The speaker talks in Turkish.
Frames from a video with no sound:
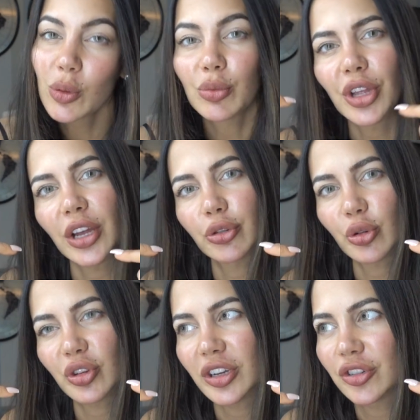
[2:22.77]
bu mu daha
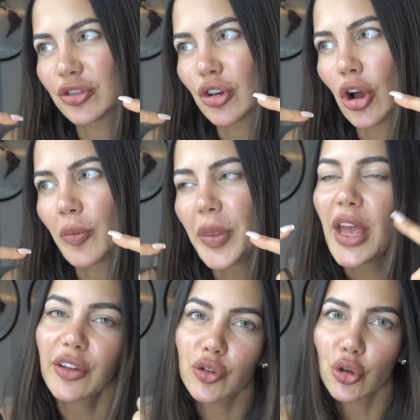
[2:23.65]
çok yakışıyor?
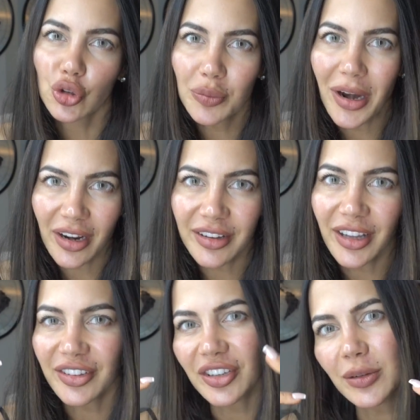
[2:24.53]
Sorduğum
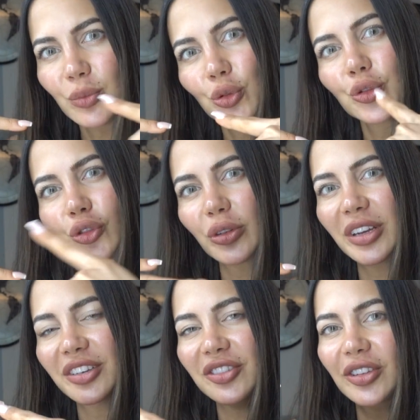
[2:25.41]
arkadaşlarım bunun çok
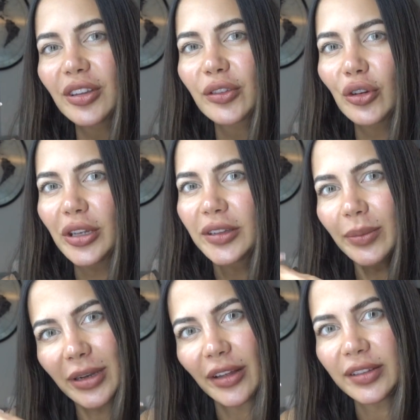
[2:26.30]
yakıştığını
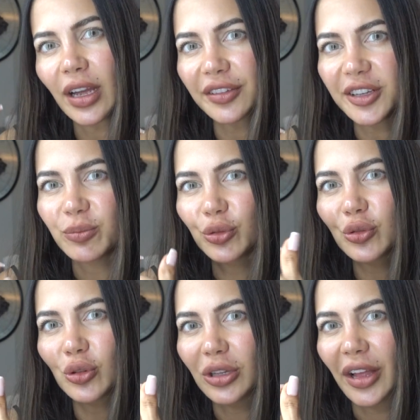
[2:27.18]
söyledi. Biraz da artık
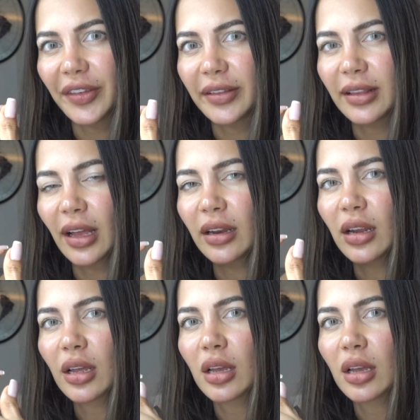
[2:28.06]
bunu kullan dediler.